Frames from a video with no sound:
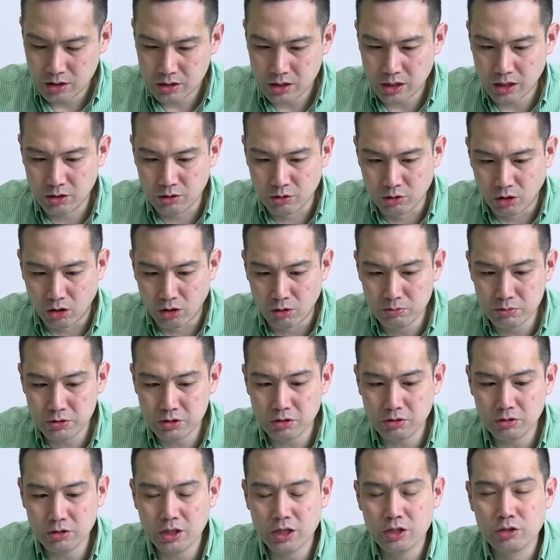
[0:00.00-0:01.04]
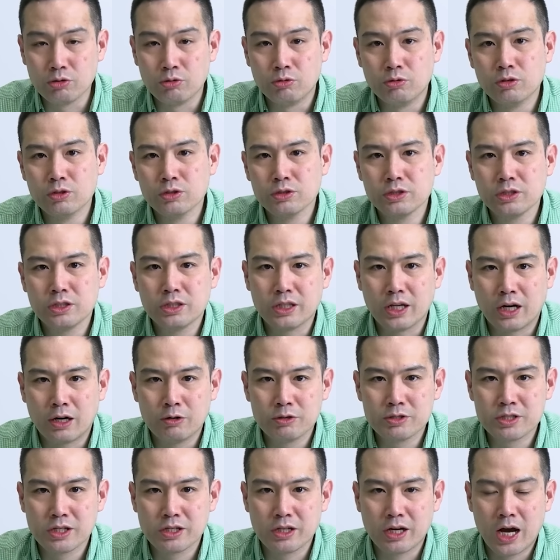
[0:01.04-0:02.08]
자 엄청난 용어들이
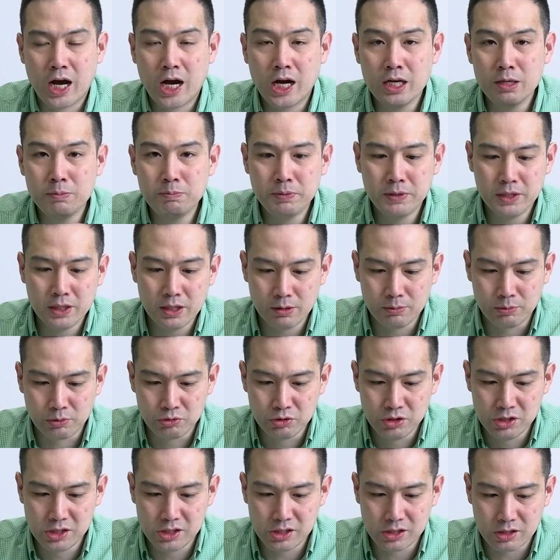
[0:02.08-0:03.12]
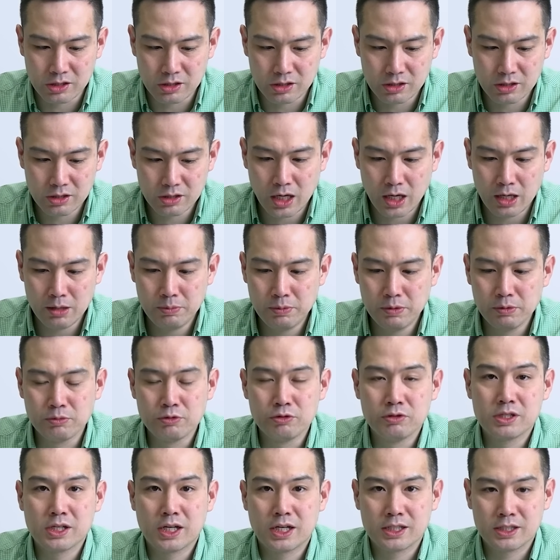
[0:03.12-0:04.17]
나오잖아요 IP가 뭔지 IP
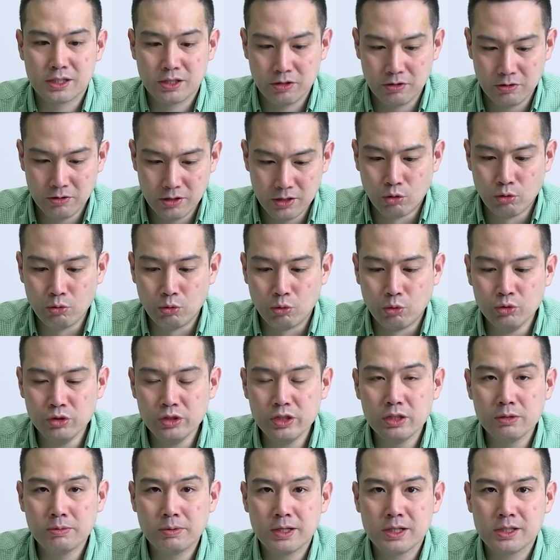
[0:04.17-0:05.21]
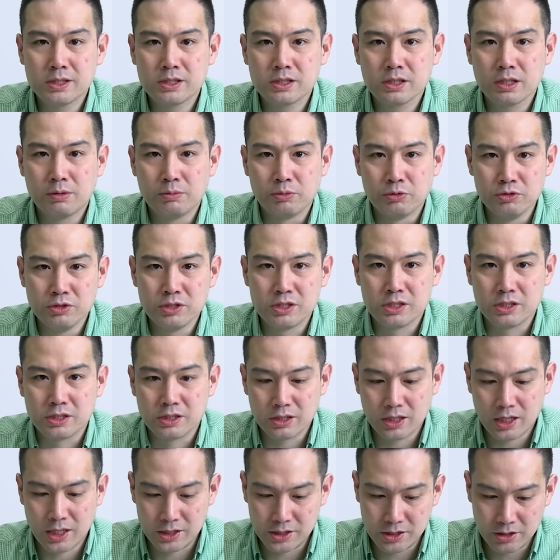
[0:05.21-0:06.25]
뭔지 아세요? 오, 온 디바이스가
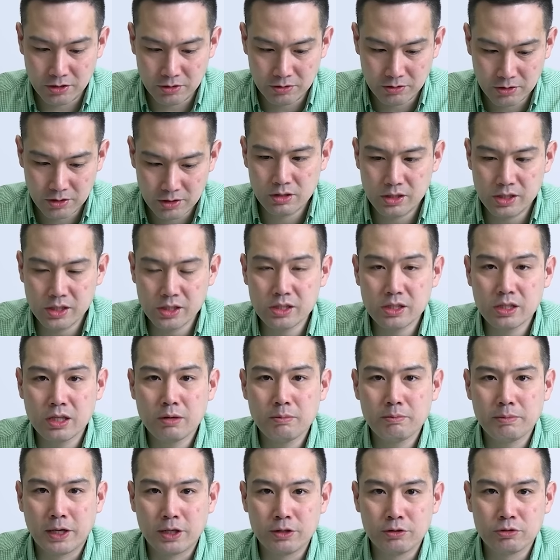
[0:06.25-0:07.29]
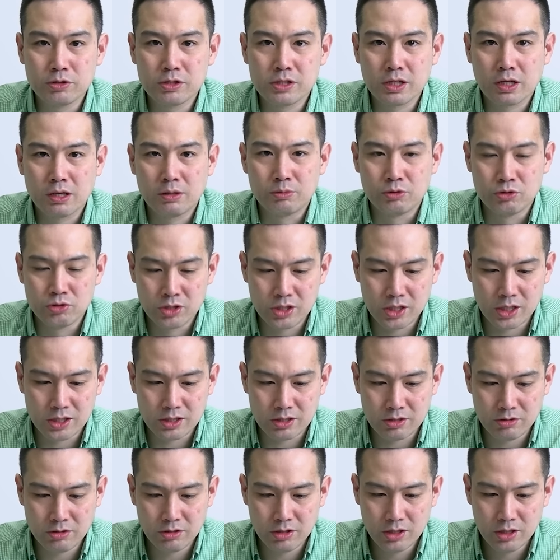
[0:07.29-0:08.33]
뭔지 아세요? 시스템 반도체가 뭔지
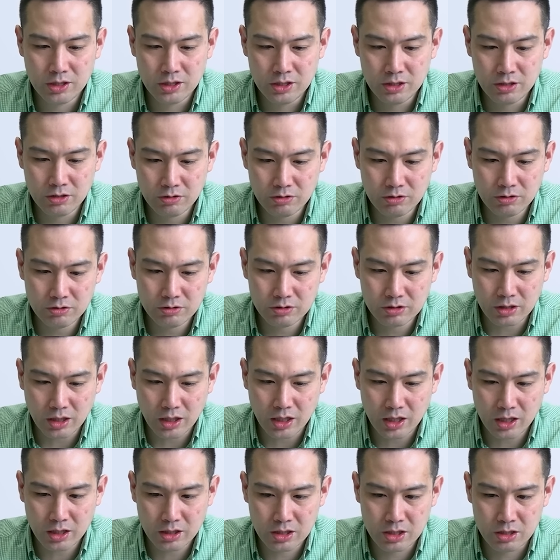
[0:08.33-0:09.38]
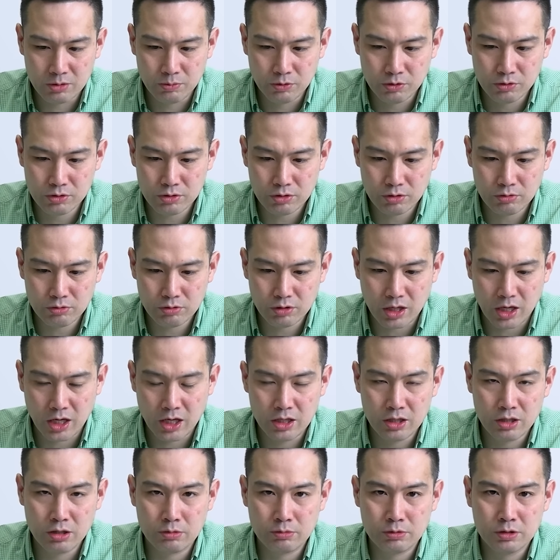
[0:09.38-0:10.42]
아세요? 이런 거는 다 기본적으로
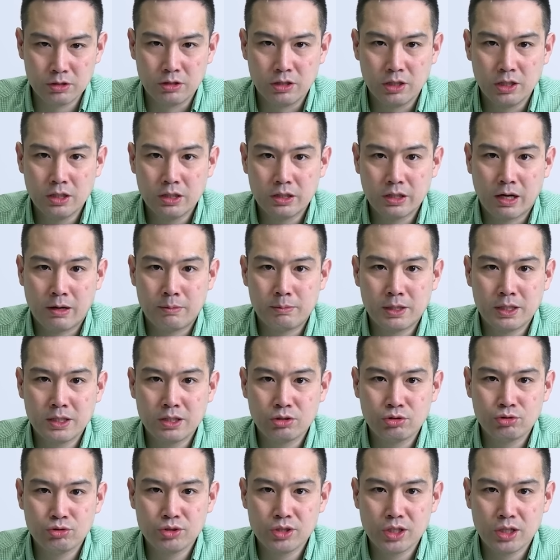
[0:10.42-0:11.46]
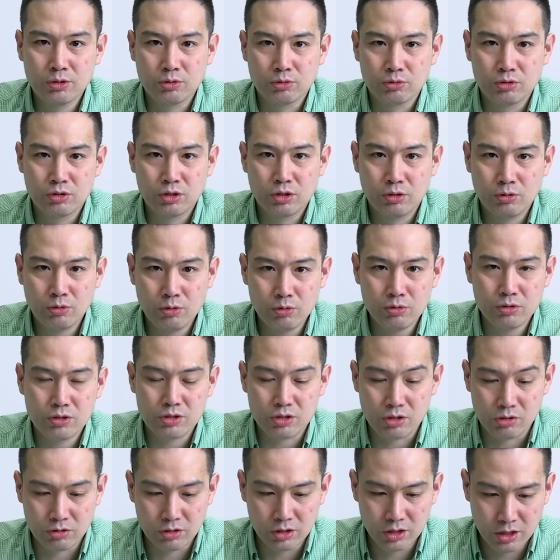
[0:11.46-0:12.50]
개념을 나만의 투자 노트에 꼭
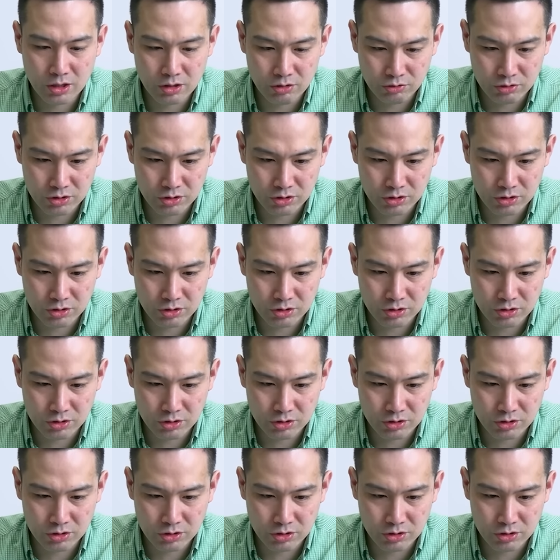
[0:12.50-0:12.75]
정리해